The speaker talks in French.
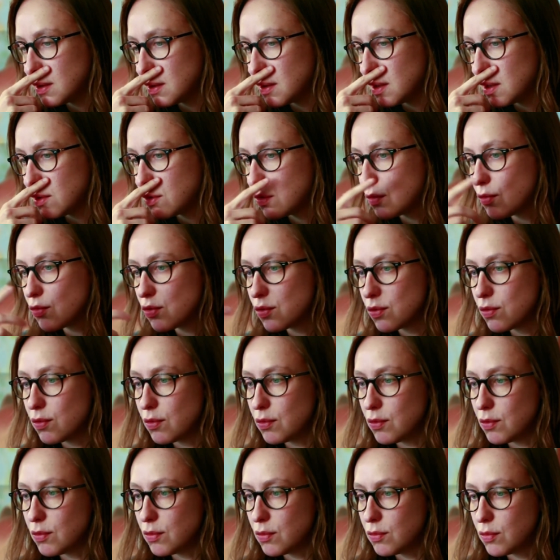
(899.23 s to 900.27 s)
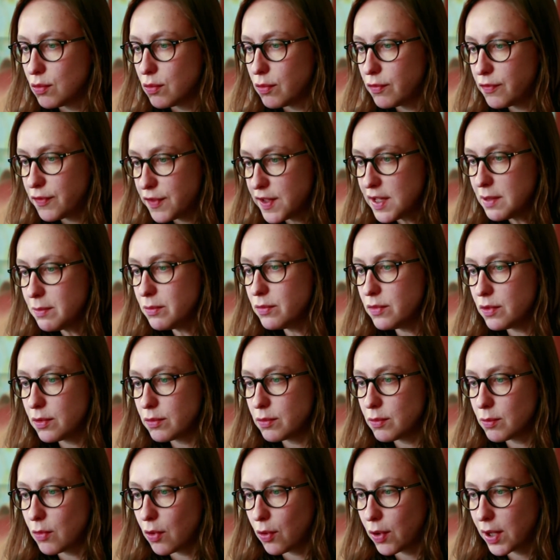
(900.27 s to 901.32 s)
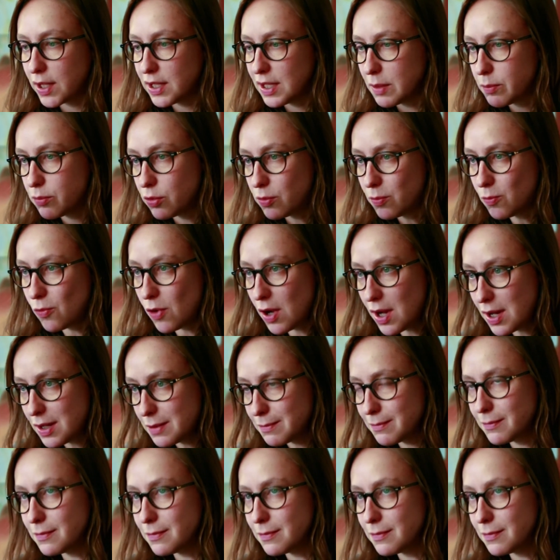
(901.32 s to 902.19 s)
je, le film aurait été pour moi